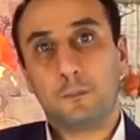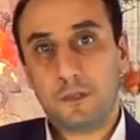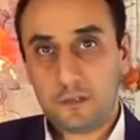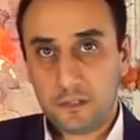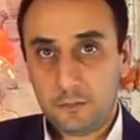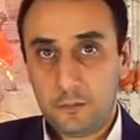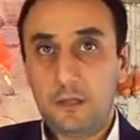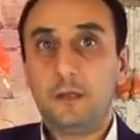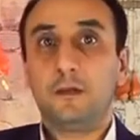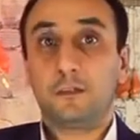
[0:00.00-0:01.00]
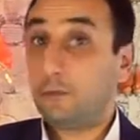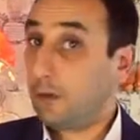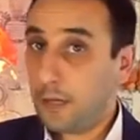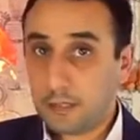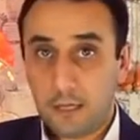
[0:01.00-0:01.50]
за пределами
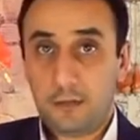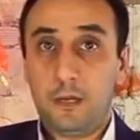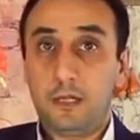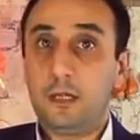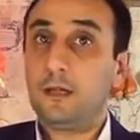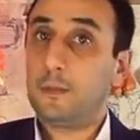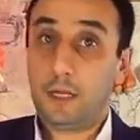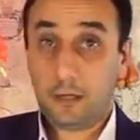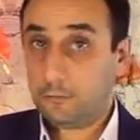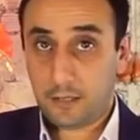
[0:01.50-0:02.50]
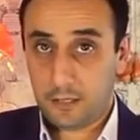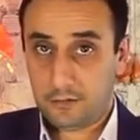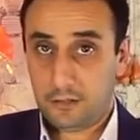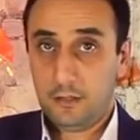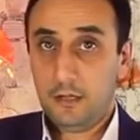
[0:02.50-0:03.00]
современной Армении на
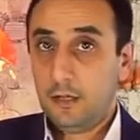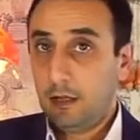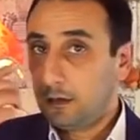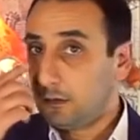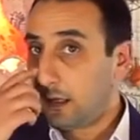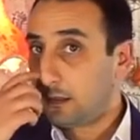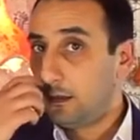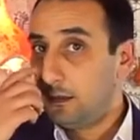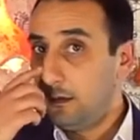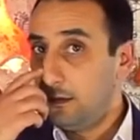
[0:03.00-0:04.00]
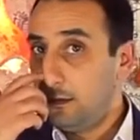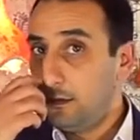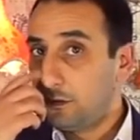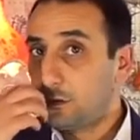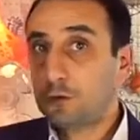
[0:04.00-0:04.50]
Кавказе. Так,
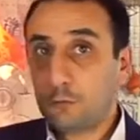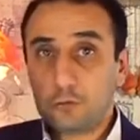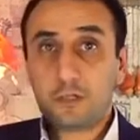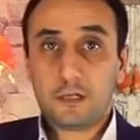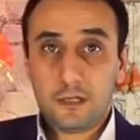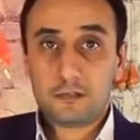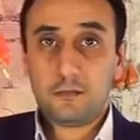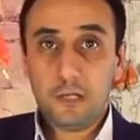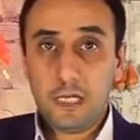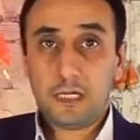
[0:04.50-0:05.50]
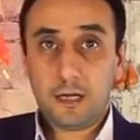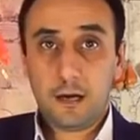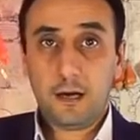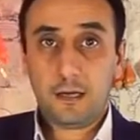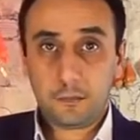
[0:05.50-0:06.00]
что же есть
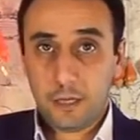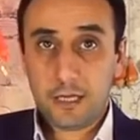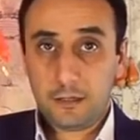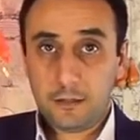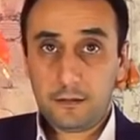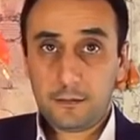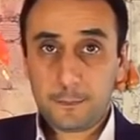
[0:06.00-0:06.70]
Великая Армения?